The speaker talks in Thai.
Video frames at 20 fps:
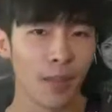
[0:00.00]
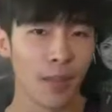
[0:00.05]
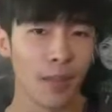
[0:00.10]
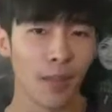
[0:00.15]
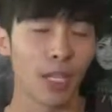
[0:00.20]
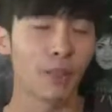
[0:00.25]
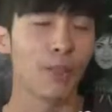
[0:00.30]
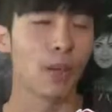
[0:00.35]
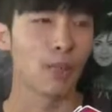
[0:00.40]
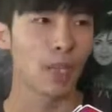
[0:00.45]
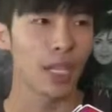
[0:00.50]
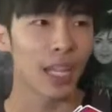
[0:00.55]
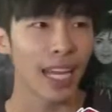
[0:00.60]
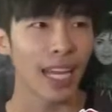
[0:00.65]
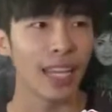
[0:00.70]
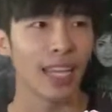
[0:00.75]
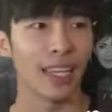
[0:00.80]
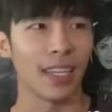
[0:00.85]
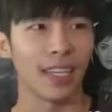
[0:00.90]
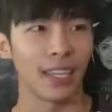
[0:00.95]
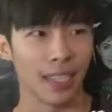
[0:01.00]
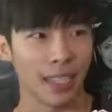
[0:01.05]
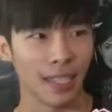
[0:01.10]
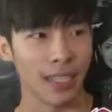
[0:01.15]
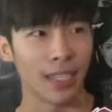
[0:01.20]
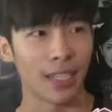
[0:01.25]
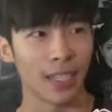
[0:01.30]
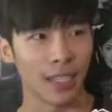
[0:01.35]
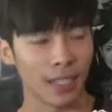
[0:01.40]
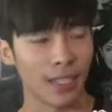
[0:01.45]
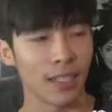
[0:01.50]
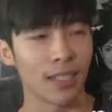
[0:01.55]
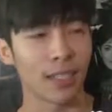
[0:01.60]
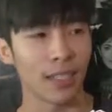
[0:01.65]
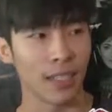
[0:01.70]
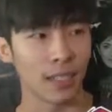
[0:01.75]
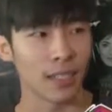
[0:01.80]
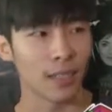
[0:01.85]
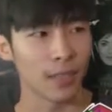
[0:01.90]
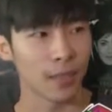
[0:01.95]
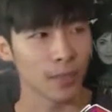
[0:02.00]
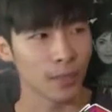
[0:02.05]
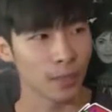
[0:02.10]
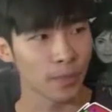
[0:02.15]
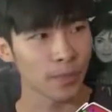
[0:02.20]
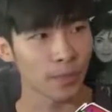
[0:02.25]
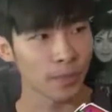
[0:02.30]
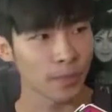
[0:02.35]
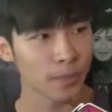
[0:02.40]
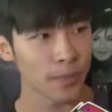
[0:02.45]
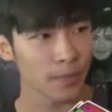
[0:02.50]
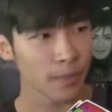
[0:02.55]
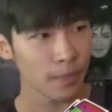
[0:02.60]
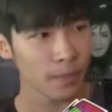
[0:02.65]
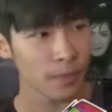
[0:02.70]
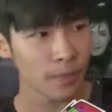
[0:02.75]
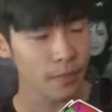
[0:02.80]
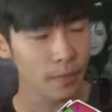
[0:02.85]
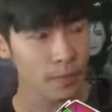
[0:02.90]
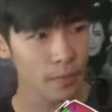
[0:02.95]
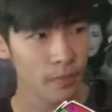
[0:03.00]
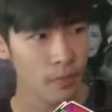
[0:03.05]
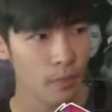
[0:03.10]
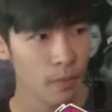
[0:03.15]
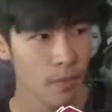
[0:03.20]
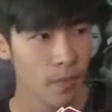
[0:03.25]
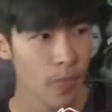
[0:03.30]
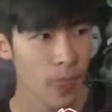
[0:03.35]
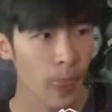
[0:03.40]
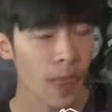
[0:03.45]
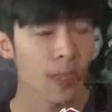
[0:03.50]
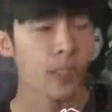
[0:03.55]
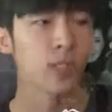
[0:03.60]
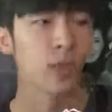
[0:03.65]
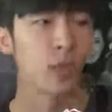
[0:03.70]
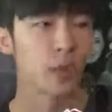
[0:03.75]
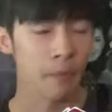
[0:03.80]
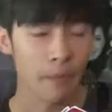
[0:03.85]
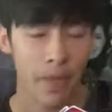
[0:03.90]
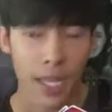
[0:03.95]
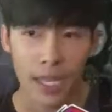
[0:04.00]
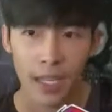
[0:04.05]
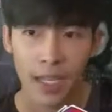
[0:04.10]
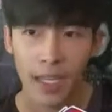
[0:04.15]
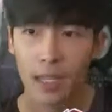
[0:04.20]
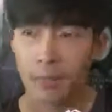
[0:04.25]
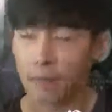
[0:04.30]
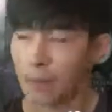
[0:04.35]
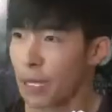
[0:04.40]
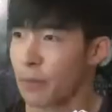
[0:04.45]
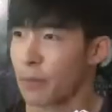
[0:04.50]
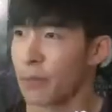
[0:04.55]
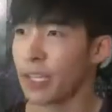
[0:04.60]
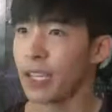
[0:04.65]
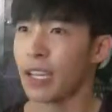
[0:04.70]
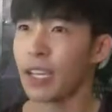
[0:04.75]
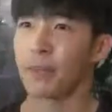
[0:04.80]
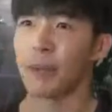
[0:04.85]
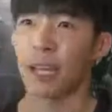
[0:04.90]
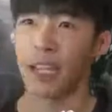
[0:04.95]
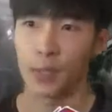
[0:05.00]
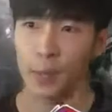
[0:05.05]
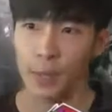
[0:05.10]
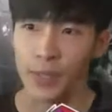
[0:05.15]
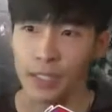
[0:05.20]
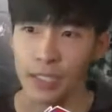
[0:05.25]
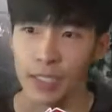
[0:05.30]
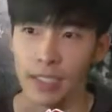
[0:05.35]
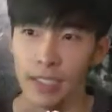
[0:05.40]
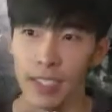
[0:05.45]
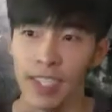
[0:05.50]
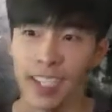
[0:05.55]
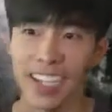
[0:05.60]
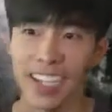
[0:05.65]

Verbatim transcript: มีระเบียบวินัยอะไรเงี้ยเออสถานะนโสดโสดมากครับเป่าประกาศผ่านทุกสื่อ